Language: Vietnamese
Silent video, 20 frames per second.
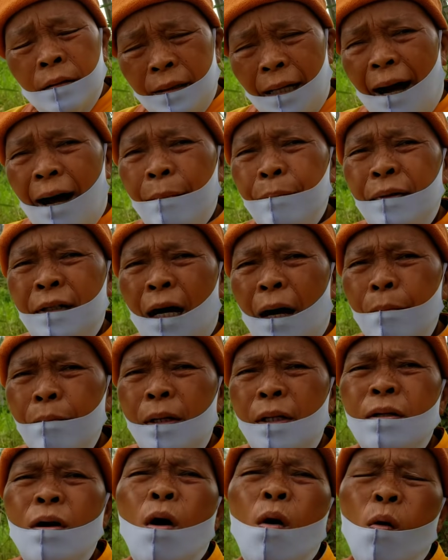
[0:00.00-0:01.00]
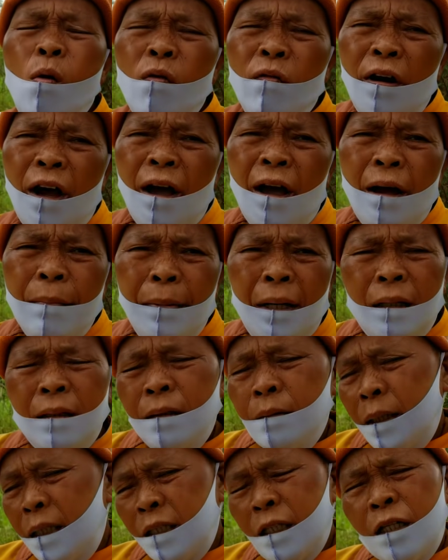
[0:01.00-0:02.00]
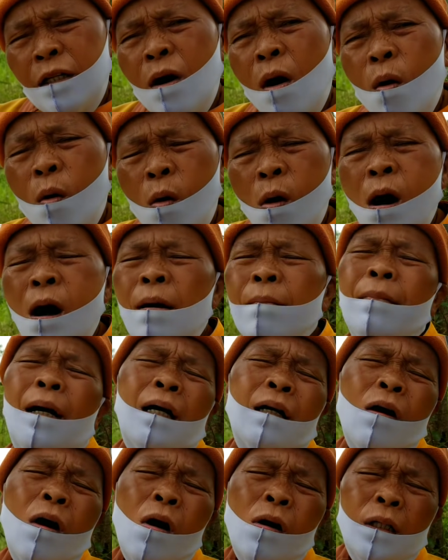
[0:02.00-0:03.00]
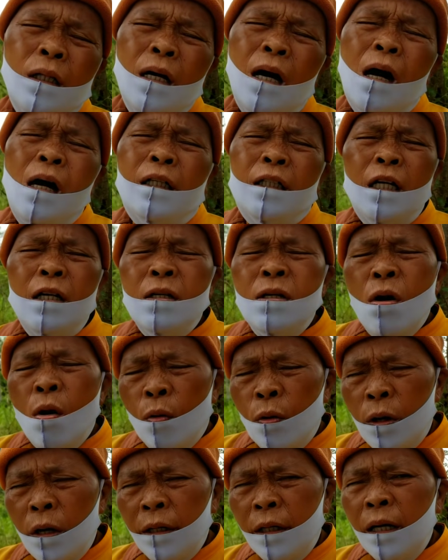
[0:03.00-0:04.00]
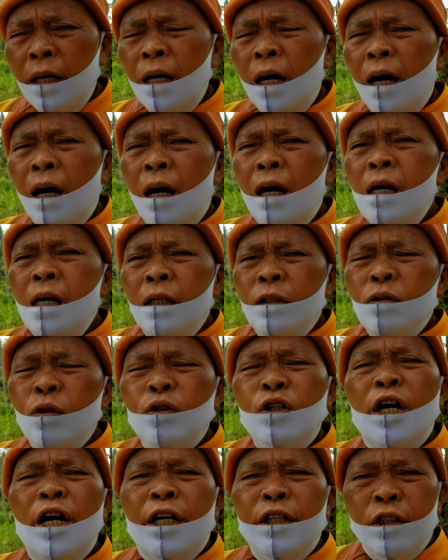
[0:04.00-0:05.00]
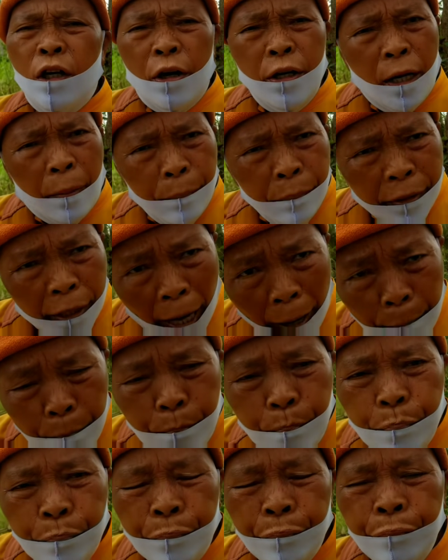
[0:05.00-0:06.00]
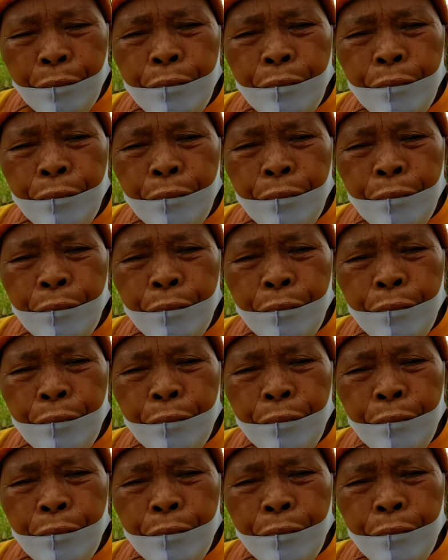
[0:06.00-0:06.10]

tám tám cái tủ ra năng cái tủ mà cô thì ở trên núi với ờ, cái chú thiền có nắng nè